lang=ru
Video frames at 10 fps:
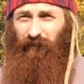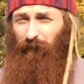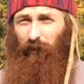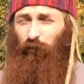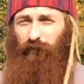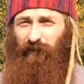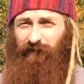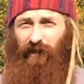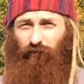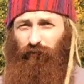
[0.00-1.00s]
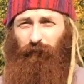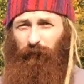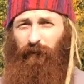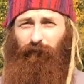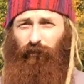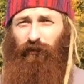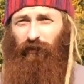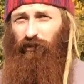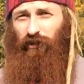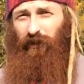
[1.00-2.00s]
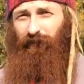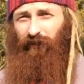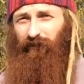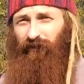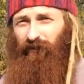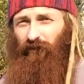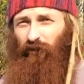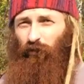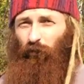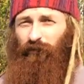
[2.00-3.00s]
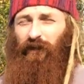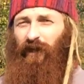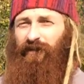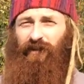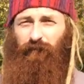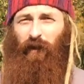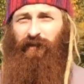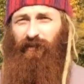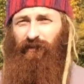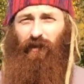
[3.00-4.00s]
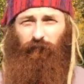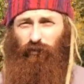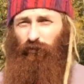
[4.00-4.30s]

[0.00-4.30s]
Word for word: я могу сказать, что, например, вот этот человек. Он как раз занимается тем,